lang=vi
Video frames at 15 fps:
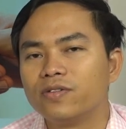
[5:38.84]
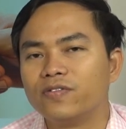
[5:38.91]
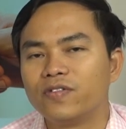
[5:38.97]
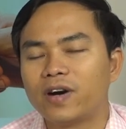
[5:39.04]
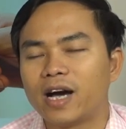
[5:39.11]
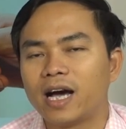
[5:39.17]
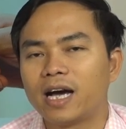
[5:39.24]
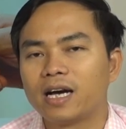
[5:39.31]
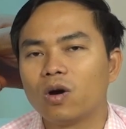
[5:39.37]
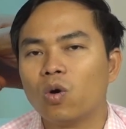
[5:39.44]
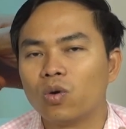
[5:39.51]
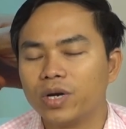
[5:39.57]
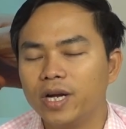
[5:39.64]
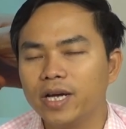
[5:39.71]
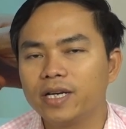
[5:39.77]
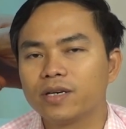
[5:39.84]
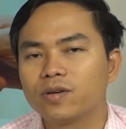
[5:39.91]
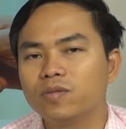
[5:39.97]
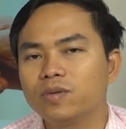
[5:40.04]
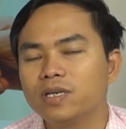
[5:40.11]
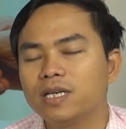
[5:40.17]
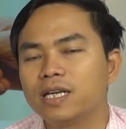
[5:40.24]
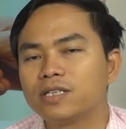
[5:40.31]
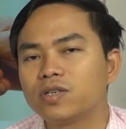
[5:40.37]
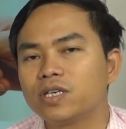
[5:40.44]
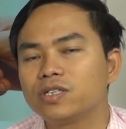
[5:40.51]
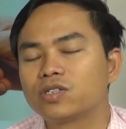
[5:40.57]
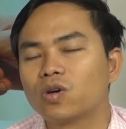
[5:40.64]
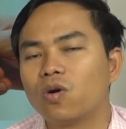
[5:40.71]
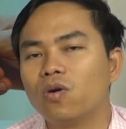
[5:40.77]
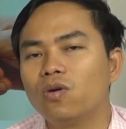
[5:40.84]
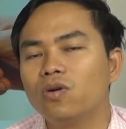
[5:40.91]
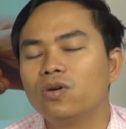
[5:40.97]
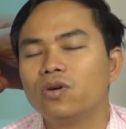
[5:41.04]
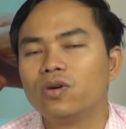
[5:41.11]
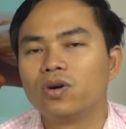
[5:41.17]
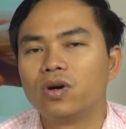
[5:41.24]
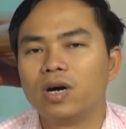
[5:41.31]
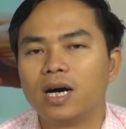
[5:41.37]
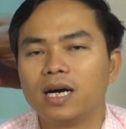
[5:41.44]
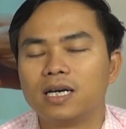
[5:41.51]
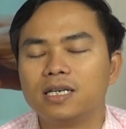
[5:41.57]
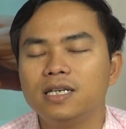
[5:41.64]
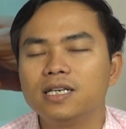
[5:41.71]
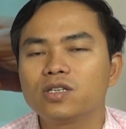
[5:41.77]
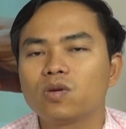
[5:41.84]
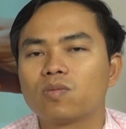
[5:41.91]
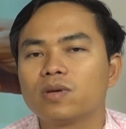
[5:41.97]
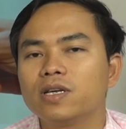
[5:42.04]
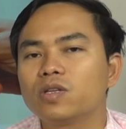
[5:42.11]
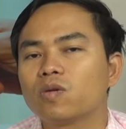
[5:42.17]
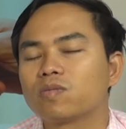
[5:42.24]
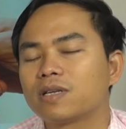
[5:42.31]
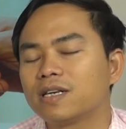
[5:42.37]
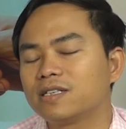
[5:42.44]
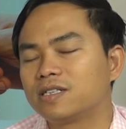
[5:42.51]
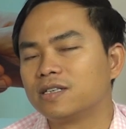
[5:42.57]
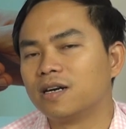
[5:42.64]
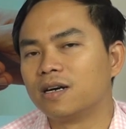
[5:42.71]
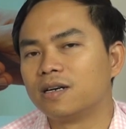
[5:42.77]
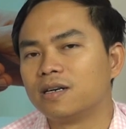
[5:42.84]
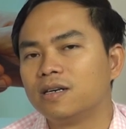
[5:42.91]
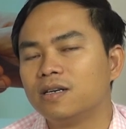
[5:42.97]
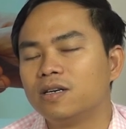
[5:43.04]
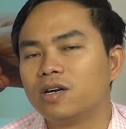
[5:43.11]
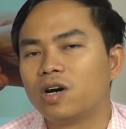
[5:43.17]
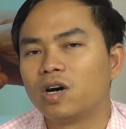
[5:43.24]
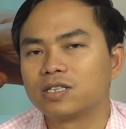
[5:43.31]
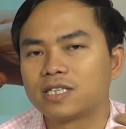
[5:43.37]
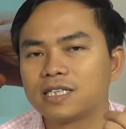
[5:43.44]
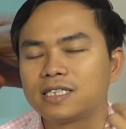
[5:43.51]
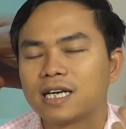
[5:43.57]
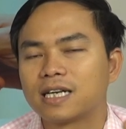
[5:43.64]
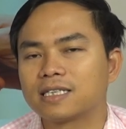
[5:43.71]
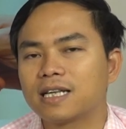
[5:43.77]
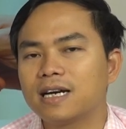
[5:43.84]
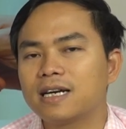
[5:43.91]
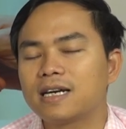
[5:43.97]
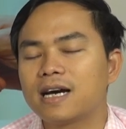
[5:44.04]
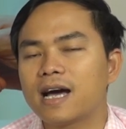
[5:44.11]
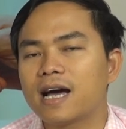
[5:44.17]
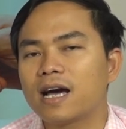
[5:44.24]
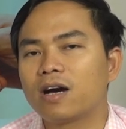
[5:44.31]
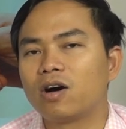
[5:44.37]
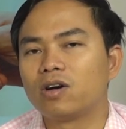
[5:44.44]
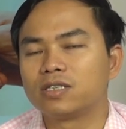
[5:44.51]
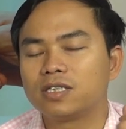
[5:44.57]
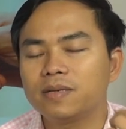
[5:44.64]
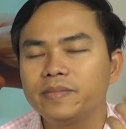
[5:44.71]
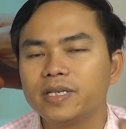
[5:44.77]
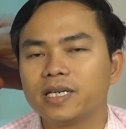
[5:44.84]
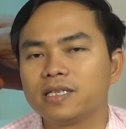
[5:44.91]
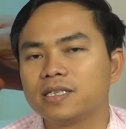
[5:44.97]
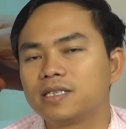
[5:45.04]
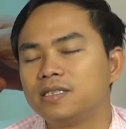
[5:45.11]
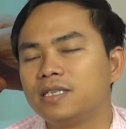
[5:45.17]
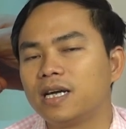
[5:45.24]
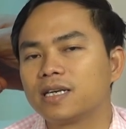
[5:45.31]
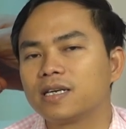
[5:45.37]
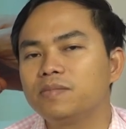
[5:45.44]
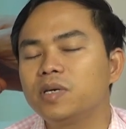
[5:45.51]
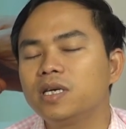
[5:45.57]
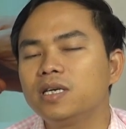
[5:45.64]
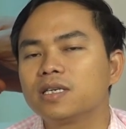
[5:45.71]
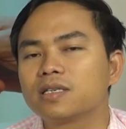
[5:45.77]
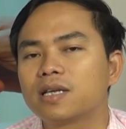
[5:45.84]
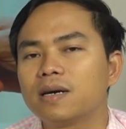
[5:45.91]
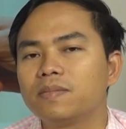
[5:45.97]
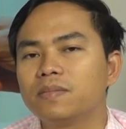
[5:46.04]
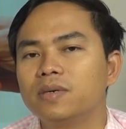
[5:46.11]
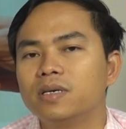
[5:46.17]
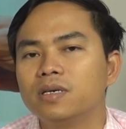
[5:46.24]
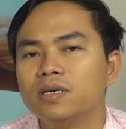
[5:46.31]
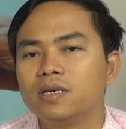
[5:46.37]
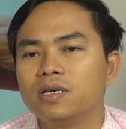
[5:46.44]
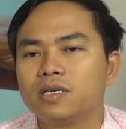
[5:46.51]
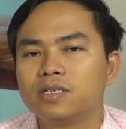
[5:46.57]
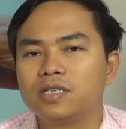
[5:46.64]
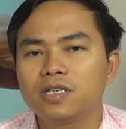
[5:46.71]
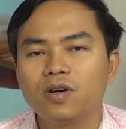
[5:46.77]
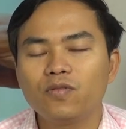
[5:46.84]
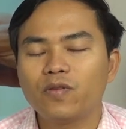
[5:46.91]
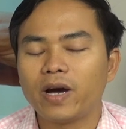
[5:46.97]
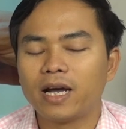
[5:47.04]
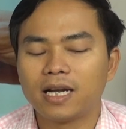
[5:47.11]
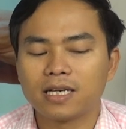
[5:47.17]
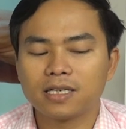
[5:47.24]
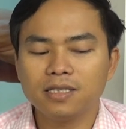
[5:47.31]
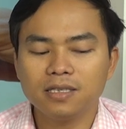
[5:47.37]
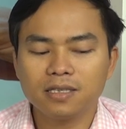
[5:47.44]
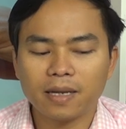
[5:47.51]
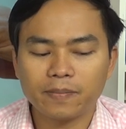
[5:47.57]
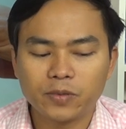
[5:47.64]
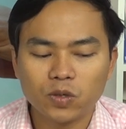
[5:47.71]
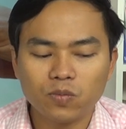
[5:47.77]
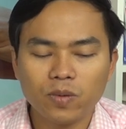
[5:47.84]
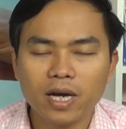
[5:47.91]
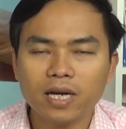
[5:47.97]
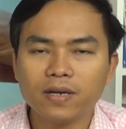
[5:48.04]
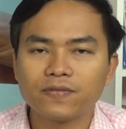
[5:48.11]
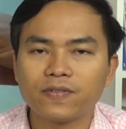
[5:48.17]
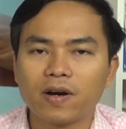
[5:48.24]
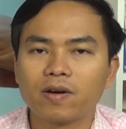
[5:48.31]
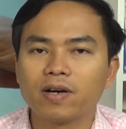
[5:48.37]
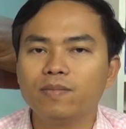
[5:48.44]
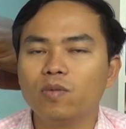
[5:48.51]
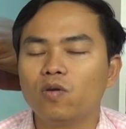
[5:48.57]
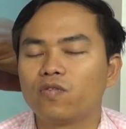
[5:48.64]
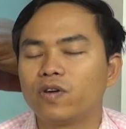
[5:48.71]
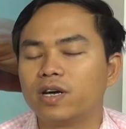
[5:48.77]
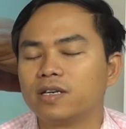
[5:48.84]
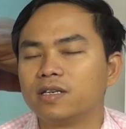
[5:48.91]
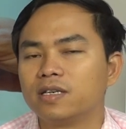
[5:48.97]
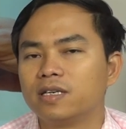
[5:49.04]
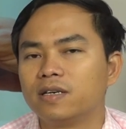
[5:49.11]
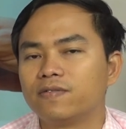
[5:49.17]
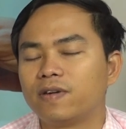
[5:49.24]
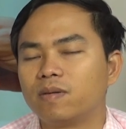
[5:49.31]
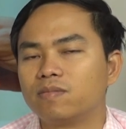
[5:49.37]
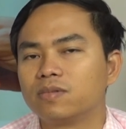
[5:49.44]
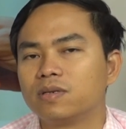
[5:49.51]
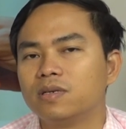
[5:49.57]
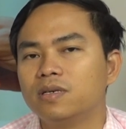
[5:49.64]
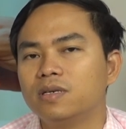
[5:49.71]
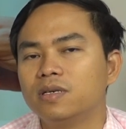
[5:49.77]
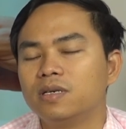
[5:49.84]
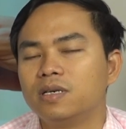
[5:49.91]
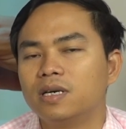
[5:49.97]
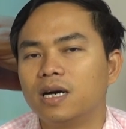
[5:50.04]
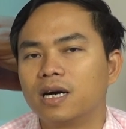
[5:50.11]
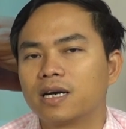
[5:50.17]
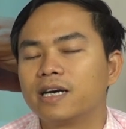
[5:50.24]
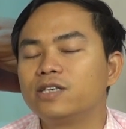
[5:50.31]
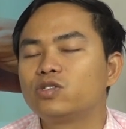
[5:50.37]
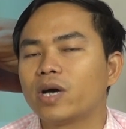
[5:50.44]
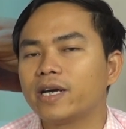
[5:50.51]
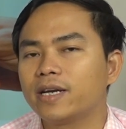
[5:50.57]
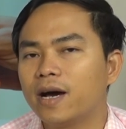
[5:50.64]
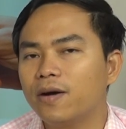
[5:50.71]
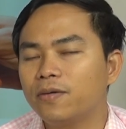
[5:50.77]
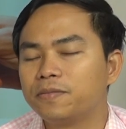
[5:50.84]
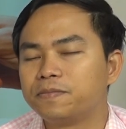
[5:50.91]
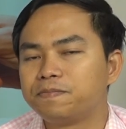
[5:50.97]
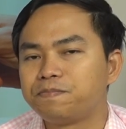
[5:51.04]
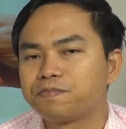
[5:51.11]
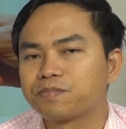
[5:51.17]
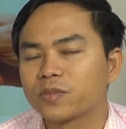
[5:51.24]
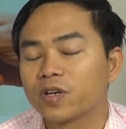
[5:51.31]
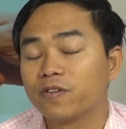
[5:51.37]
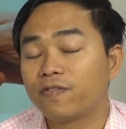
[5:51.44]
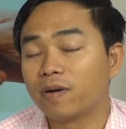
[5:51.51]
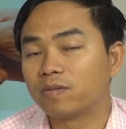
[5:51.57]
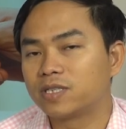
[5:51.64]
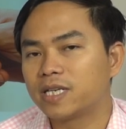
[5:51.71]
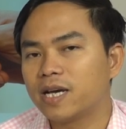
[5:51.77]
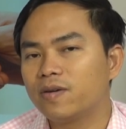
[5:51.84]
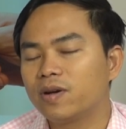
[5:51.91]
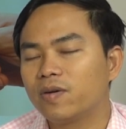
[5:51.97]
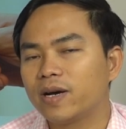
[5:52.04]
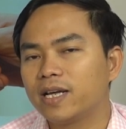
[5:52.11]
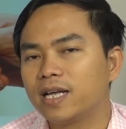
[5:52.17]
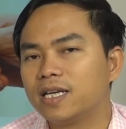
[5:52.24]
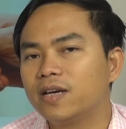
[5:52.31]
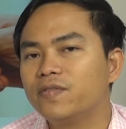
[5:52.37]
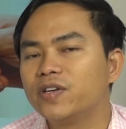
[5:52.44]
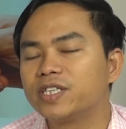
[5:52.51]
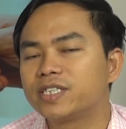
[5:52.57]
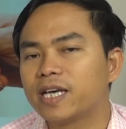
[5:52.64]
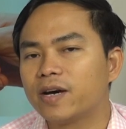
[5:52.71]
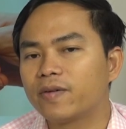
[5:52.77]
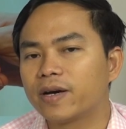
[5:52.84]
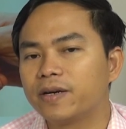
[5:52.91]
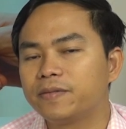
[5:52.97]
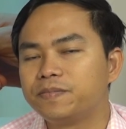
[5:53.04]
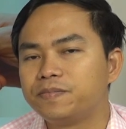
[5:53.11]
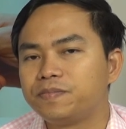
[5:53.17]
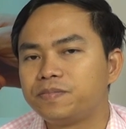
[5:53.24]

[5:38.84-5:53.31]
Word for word: và ổn định cũng như là doanh số à, liên tục liên tục tăng trưởng họ sẵn sàng tăng ca họ chấp nhận nhận cái mức lương thấp chứ không phải là cứ tập trung hết vào cái bộ phận à, phòng uh, kinh doanh đâu phòng sale đâu hay là nhân viên sale đâu